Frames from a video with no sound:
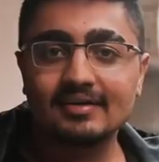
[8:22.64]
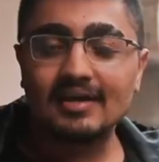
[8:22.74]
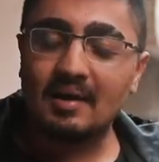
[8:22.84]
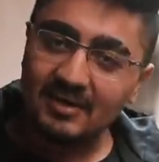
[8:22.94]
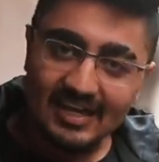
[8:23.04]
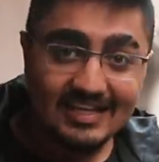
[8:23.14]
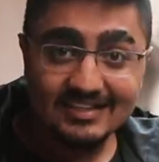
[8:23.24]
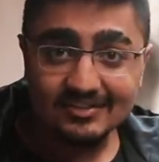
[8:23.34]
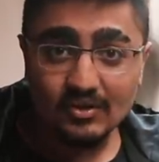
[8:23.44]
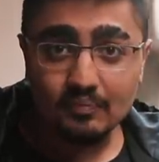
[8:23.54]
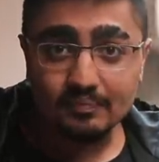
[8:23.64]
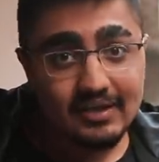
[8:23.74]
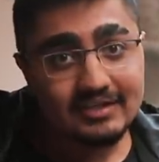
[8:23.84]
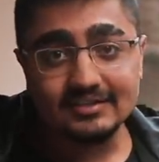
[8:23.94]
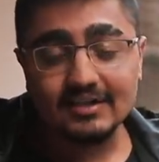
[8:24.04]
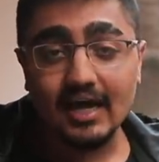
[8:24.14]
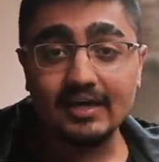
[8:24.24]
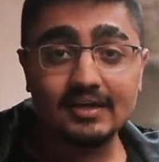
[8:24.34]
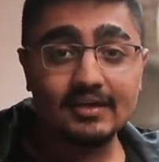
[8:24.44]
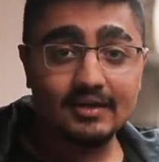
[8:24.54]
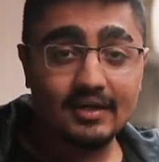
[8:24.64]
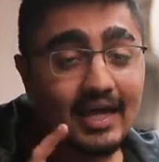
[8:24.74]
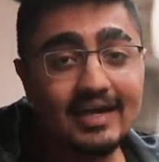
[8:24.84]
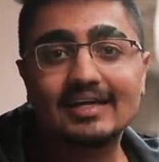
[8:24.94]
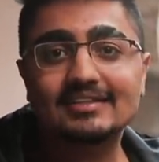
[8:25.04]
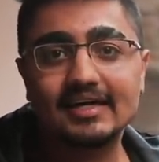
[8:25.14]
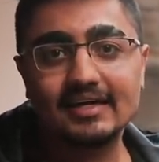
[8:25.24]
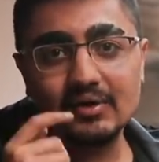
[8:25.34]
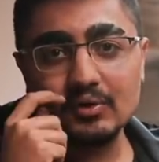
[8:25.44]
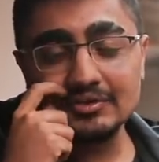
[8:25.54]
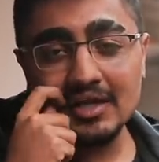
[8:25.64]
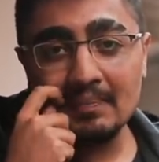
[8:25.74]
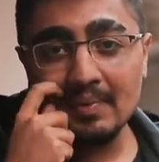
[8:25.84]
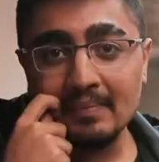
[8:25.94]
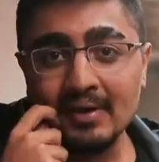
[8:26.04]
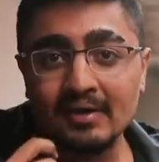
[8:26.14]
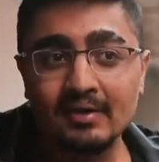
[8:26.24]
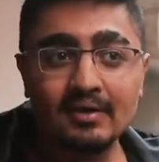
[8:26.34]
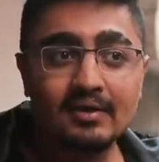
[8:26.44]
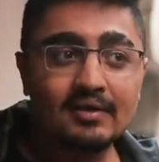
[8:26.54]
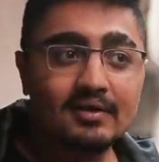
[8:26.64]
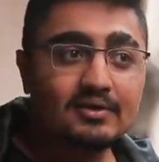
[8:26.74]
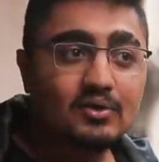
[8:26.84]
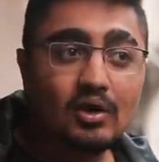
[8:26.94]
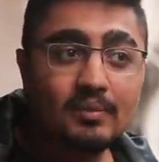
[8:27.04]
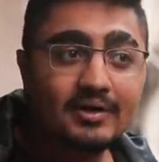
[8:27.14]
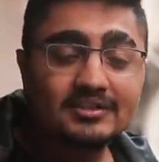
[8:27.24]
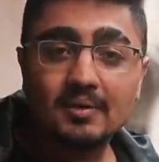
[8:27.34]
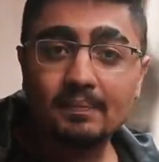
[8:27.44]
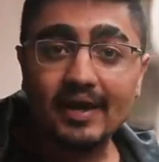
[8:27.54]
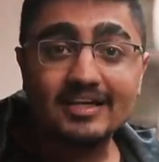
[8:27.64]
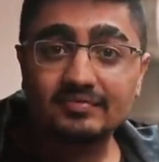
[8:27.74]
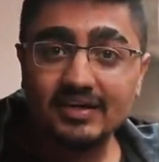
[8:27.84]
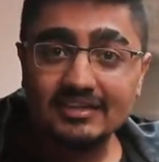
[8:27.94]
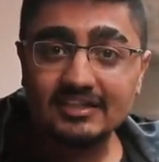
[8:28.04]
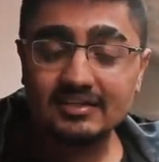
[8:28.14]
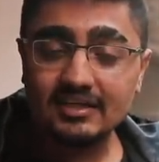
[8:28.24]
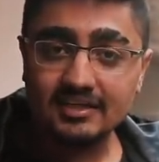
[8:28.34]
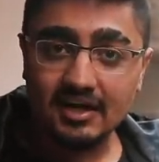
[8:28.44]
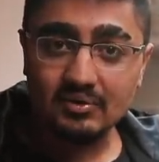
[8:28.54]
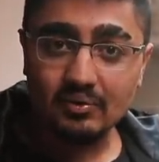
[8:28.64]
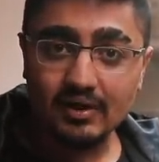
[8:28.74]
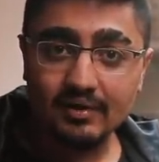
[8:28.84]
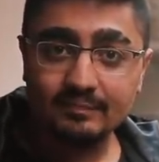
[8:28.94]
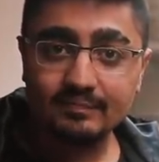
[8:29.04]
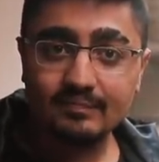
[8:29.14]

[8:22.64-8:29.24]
क्या मैं खेल सकता हूँ प्लीज़ एंड लाइक आई सेड उस टाइम पे मैं टूर्नामेंट से प्राइज विनिंग्स जीतना स्टार्ट हो गया